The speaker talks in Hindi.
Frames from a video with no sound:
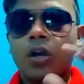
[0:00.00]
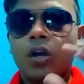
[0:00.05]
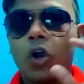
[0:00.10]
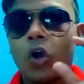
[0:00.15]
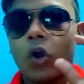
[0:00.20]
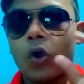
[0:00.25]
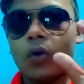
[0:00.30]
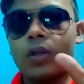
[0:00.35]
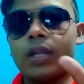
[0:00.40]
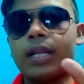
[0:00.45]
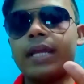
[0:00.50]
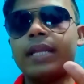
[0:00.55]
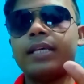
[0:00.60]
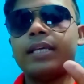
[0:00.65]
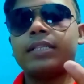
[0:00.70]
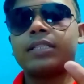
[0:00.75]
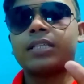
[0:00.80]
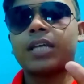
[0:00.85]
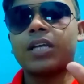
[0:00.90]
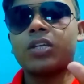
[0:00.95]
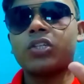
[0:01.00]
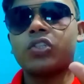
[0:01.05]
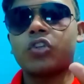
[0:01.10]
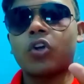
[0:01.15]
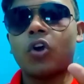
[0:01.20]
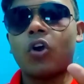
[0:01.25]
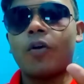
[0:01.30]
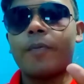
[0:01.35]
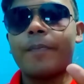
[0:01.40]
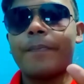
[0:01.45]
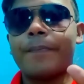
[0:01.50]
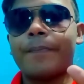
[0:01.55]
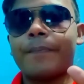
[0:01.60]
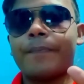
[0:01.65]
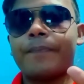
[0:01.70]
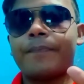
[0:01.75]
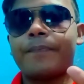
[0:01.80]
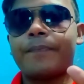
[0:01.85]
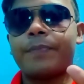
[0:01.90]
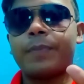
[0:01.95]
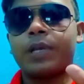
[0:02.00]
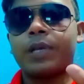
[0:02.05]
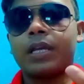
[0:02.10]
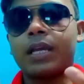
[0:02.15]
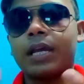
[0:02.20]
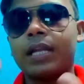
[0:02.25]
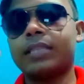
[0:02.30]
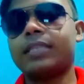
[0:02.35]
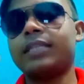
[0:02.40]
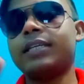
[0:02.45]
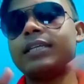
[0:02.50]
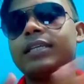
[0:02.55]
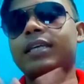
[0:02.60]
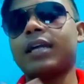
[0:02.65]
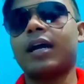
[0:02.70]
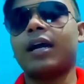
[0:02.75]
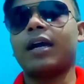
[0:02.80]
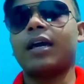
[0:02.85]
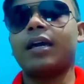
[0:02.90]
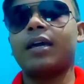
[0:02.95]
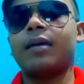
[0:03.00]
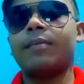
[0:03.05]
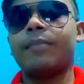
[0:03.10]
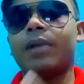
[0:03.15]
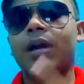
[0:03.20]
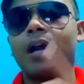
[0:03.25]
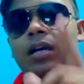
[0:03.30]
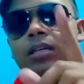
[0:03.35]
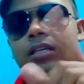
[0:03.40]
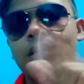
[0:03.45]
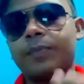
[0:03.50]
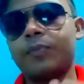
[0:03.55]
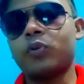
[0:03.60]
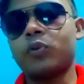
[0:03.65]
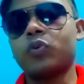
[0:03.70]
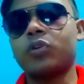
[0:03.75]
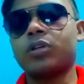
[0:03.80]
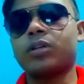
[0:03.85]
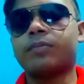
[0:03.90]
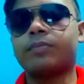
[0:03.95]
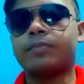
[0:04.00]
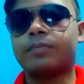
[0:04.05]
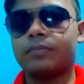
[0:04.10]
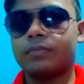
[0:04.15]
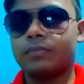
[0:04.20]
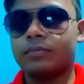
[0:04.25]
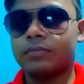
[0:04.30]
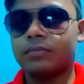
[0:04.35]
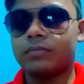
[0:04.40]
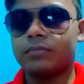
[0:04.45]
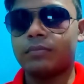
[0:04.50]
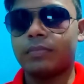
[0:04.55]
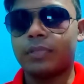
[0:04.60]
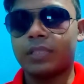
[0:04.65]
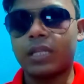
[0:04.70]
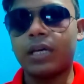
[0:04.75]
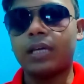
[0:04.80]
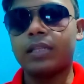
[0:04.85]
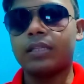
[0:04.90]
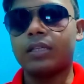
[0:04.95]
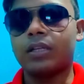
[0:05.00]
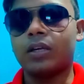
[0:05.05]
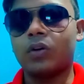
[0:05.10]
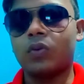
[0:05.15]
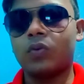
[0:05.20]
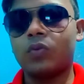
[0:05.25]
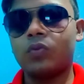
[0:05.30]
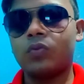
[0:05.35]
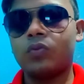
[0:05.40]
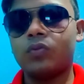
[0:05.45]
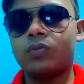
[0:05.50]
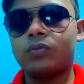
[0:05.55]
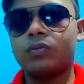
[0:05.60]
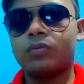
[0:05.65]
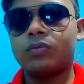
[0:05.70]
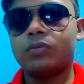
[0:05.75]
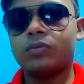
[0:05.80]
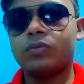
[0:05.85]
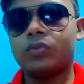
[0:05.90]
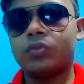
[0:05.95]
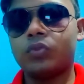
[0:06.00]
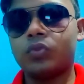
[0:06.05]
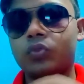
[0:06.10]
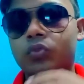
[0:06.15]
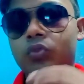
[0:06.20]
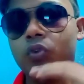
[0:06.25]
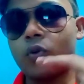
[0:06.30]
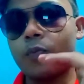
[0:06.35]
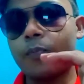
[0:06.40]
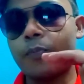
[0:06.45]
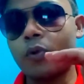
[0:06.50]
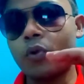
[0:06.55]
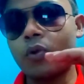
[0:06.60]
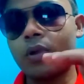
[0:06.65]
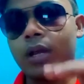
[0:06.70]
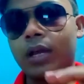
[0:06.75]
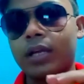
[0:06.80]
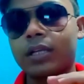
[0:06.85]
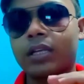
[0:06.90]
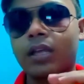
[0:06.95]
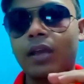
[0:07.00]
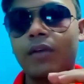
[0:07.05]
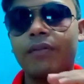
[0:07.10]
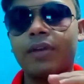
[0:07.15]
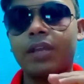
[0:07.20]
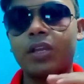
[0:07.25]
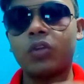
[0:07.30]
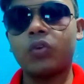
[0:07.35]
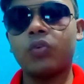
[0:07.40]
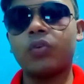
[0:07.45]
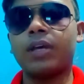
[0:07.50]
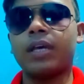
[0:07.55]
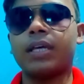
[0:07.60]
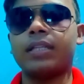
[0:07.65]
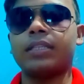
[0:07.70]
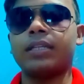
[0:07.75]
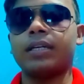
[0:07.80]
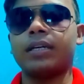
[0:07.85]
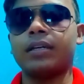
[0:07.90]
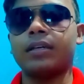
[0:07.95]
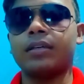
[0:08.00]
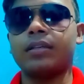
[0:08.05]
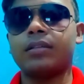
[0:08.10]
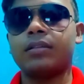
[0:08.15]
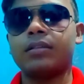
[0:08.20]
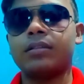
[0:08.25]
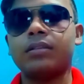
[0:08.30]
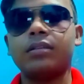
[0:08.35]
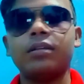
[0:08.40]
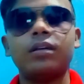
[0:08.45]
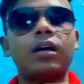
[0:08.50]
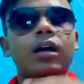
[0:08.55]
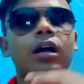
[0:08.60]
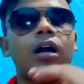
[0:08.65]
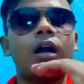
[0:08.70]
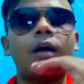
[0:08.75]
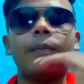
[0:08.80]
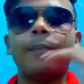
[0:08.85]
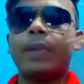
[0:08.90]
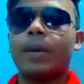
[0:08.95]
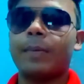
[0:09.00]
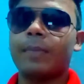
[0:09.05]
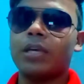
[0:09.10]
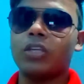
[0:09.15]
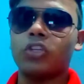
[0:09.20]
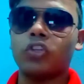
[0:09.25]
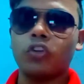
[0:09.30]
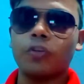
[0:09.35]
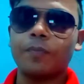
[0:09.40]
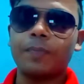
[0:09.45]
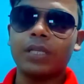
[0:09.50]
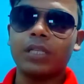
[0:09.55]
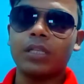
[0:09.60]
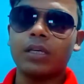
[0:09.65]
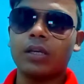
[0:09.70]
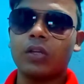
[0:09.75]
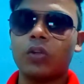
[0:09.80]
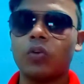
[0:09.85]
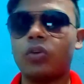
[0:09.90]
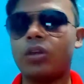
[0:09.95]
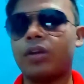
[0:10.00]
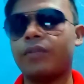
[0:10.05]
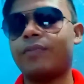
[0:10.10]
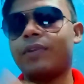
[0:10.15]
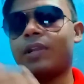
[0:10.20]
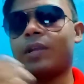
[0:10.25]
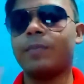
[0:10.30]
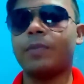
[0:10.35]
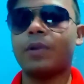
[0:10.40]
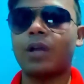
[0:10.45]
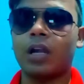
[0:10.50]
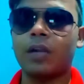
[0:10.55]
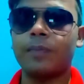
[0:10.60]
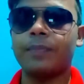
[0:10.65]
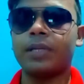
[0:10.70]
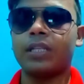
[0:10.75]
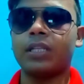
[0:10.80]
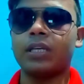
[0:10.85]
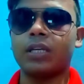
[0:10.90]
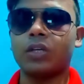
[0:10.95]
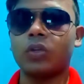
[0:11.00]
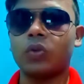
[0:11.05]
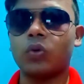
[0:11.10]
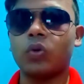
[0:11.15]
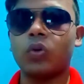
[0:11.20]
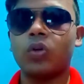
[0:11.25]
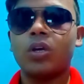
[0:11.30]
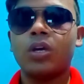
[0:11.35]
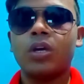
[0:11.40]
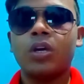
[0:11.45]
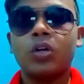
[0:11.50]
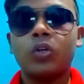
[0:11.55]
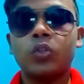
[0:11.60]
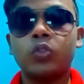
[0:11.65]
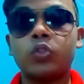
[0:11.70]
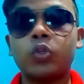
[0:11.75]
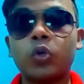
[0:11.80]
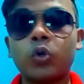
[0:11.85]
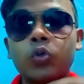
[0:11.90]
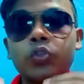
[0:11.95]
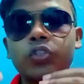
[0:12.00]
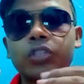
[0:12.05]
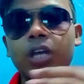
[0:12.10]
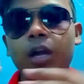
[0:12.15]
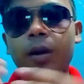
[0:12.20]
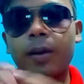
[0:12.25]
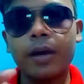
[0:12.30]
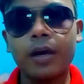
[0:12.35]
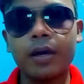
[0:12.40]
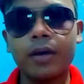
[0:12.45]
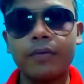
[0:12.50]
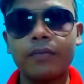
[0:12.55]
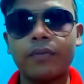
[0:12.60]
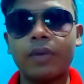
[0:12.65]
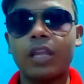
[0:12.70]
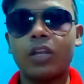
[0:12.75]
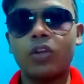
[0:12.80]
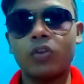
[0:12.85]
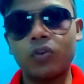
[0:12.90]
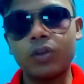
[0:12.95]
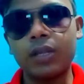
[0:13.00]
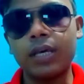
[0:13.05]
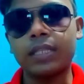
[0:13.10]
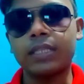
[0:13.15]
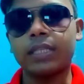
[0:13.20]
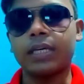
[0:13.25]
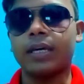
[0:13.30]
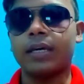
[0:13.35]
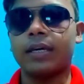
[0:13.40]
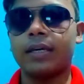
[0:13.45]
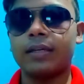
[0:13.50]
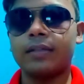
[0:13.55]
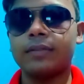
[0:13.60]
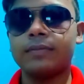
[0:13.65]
ऑनलाइन स्काई शॉप करती क्या है मैं आज आप लोग के बता दे रहा हूँ जो प्रोडक्ट का वैल्यू रहता है आप अमेजोन पे देख लो या फ्लिपकार्ट पे देख लो जो उसका वैल्यू रहता है